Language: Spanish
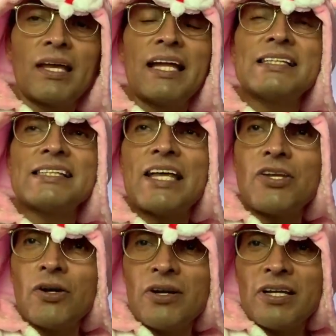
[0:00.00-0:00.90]
el
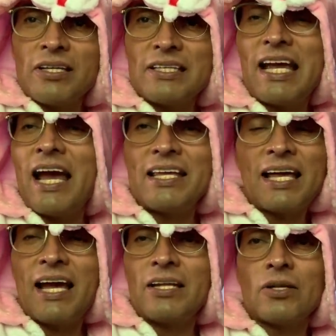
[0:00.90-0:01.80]
señor, ya,
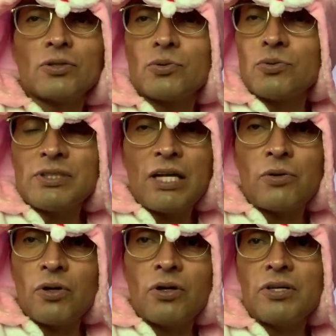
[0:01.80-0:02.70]
ya nos guste o
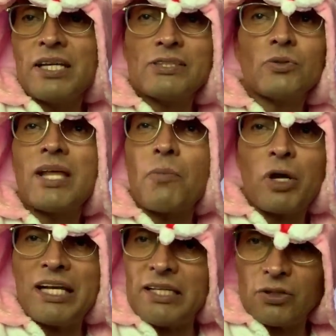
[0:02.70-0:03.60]
no, ya es un
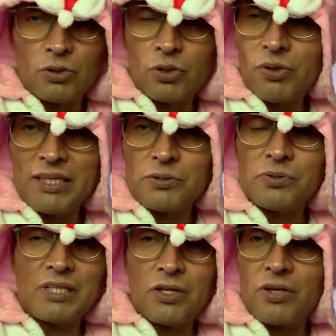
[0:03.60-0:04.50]
abuelito, ¿no? Ya es
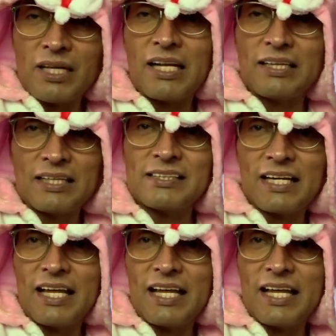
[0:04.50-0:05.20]
un señor de la tercera